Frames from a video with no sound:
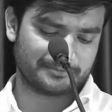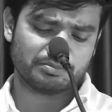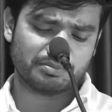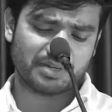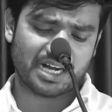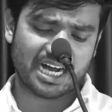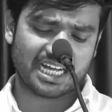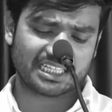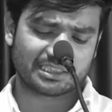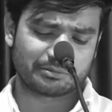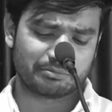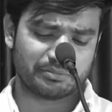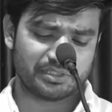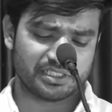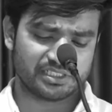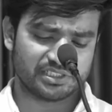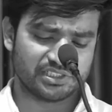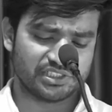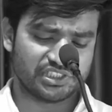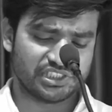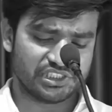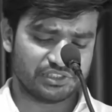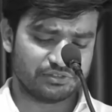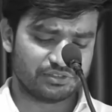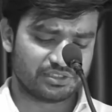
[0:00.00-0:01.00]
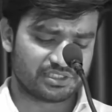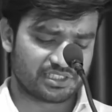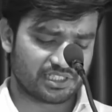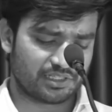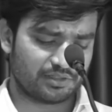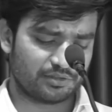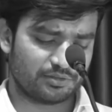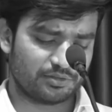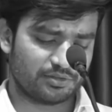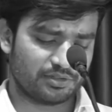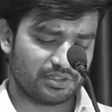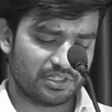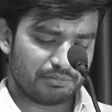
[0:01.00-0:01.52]
మా ఆత్మీయ
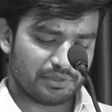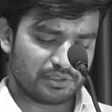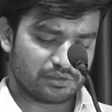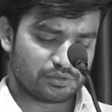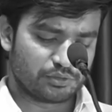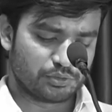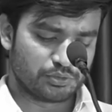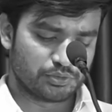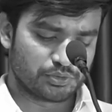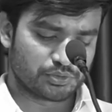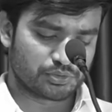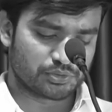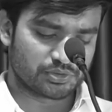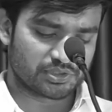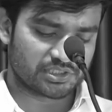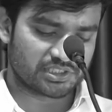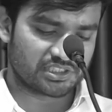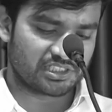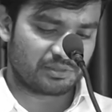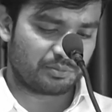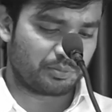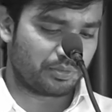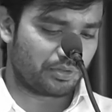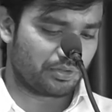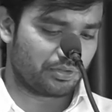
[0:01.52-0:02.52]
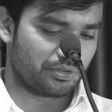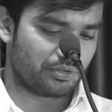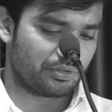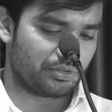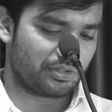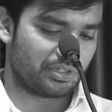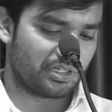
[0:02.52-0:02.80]
జీవితాలు మేము చూసుకుంటున్నప్పుడు